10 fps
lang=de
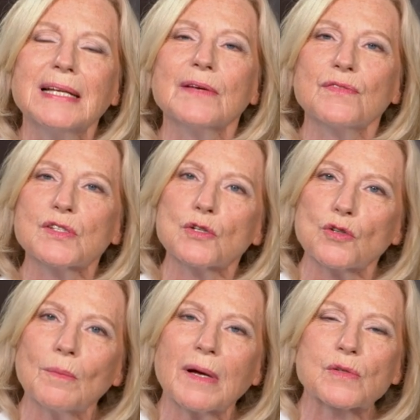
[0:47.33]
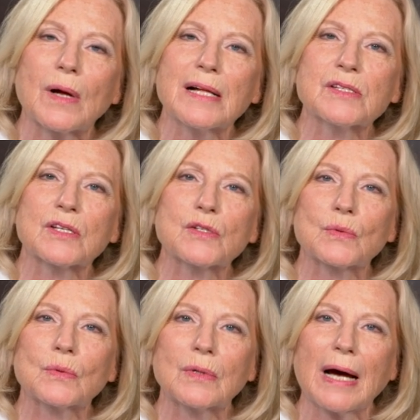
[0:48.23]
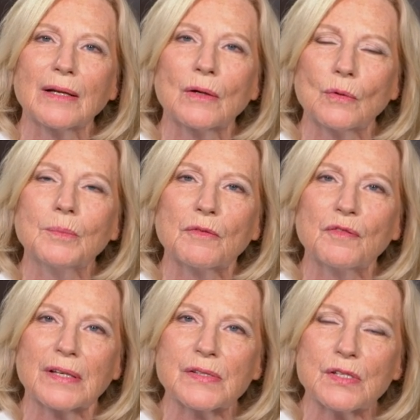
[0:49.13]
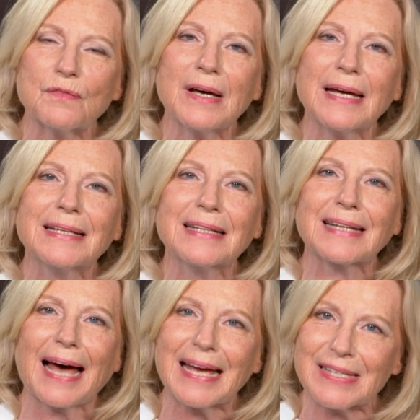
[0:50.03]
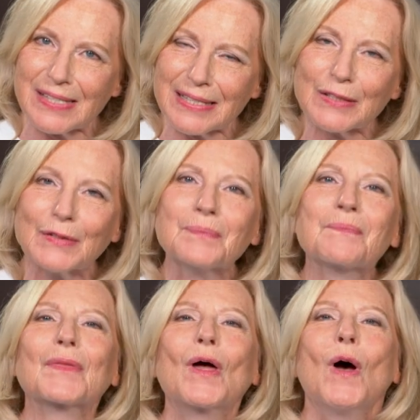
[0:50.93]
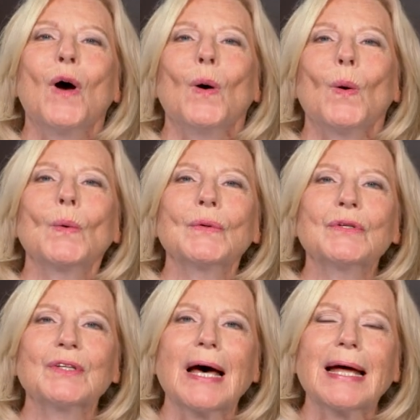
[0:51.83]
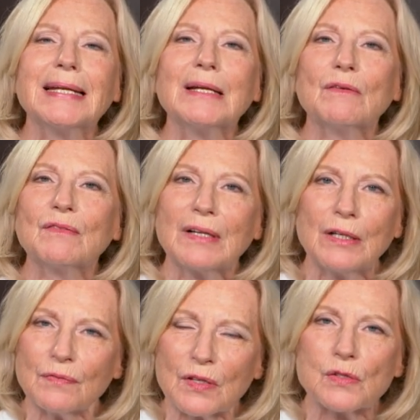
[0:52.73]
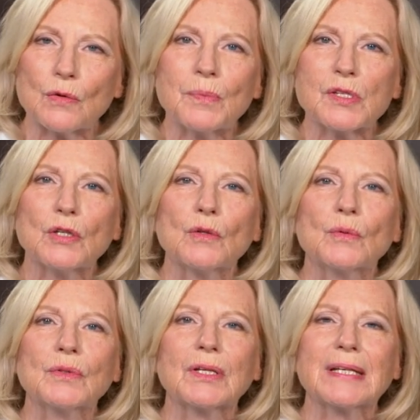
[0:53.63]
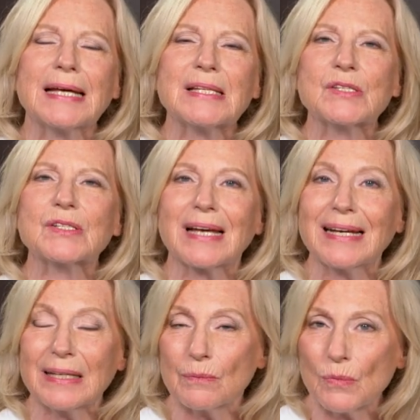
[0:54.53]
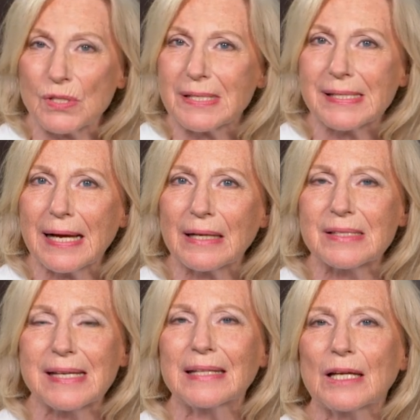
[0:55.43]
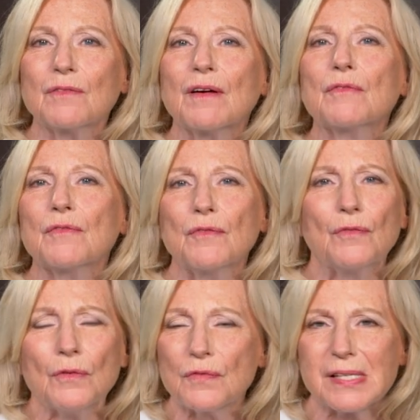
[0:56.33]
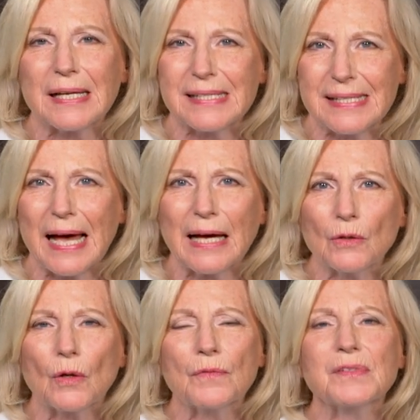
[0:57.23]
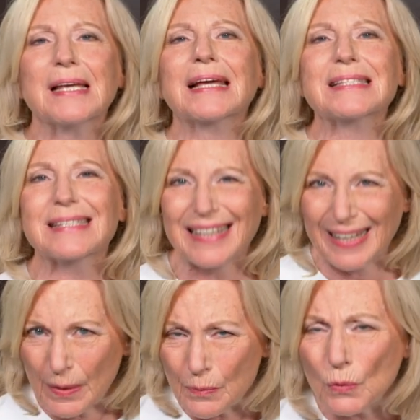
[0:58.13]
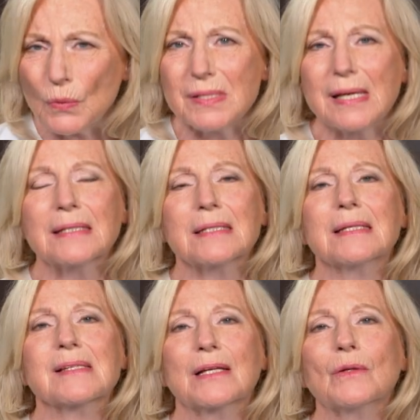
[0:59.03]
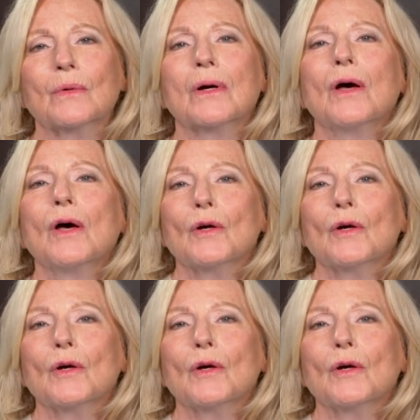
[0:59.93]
lief sie schon mal so, als ich so um die 40 war, Ende 30. Und dann lief das so ein bisschen und jetzt äh, muss ich sagen, seit etwa fünf, sechs Jahren läuft sie extrem gut, seit ich die Sendung